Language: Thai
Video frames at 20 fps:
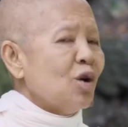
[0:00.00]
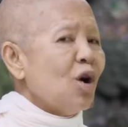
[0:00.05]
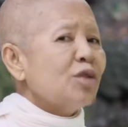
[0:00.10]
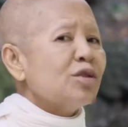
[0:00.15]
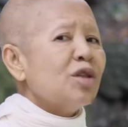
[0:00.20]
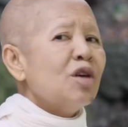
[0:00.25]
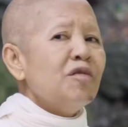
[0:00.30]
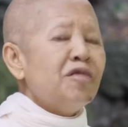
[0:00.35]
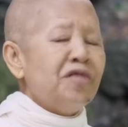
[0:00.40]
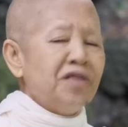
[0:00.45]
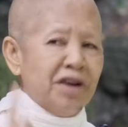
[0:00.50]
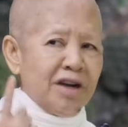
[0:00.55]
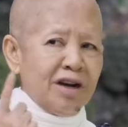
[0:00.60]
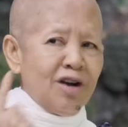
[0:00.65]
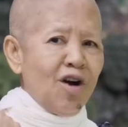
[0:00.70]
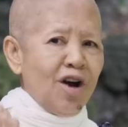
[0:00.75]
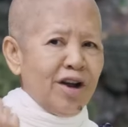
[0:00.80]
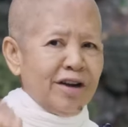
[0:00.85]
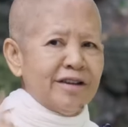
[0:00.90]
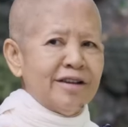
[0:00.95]
ก็ต้องฝึก
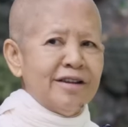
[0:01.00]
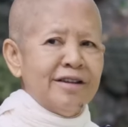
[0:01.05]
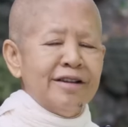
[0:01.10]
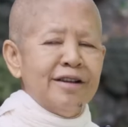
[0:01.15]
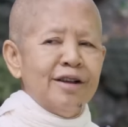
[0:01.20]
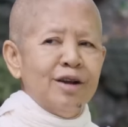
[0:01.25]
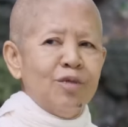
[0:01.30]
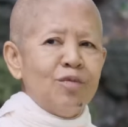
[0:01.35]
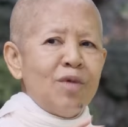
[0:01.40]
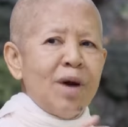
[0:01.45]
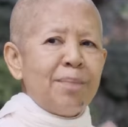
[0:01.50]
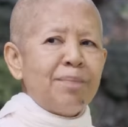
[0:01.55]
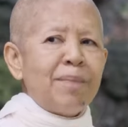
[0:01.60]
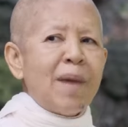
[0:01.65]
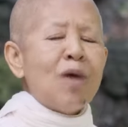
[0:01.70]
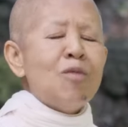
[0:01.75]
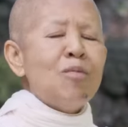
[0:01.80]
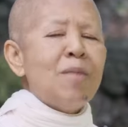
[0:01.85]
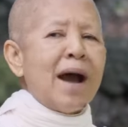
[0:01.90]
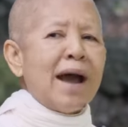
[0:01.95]
ก่อนว่า
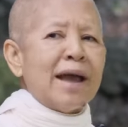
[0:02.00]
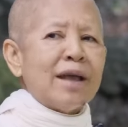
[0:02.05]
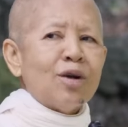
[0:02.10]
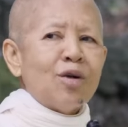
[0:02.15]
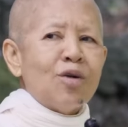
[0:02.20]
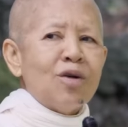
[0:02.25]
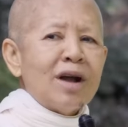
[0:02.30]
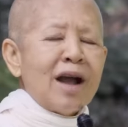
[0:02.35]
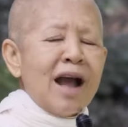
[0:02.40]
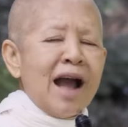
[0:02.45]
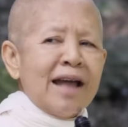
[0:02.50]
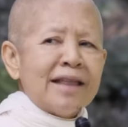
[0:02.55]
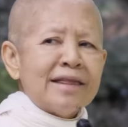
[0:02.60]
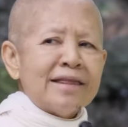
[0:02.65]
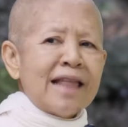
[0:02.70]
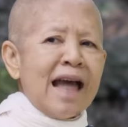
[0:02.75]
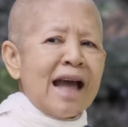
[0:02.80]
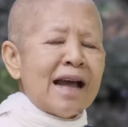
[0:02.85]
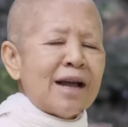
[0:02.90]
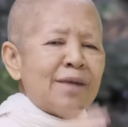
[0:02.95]
เป้าหมายของการ
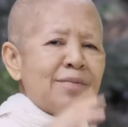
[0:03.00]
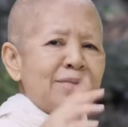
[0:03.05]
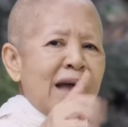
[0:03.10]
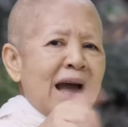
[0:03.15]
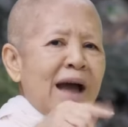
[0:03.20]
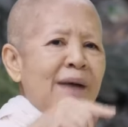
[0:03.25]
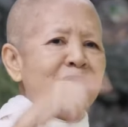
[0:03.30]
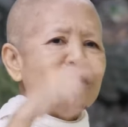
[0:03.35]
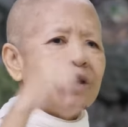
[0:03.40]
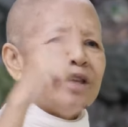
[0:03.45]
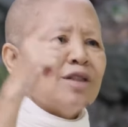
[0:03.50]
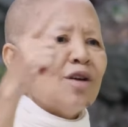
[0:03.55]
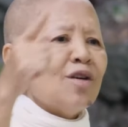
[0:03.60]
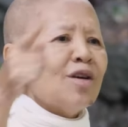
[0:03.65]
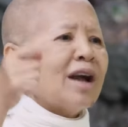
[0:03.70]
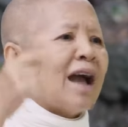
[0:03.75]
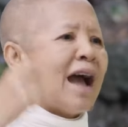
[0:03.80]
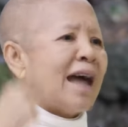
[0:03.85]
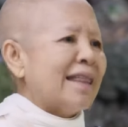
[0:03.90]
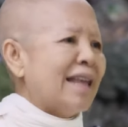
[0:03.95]
ตั้งคำถามนี้ต้อง
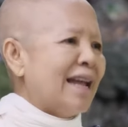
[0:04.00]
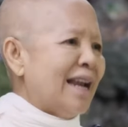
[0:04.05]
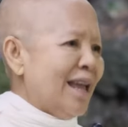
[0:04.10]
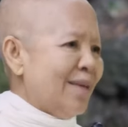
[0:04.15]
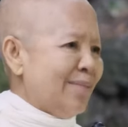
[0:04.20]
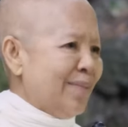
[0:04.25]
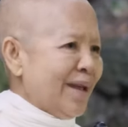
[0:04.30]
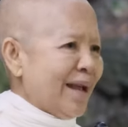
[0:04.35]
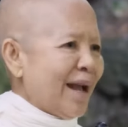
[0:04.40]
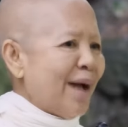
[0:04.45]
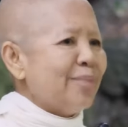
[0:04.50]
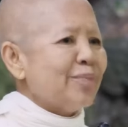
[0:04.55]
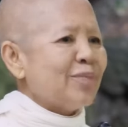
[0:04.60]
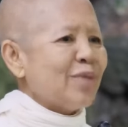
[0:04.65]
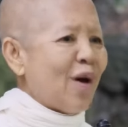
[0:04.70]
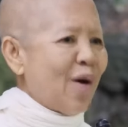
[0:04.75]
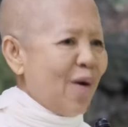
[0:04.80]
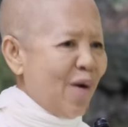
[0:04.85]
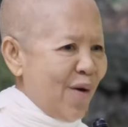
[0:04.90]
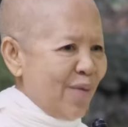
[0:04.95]
การอะไรเป็น
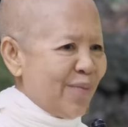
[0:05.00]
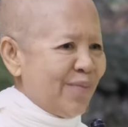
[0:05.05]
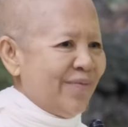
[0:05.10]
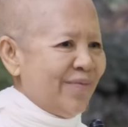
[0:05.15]
คำตอบ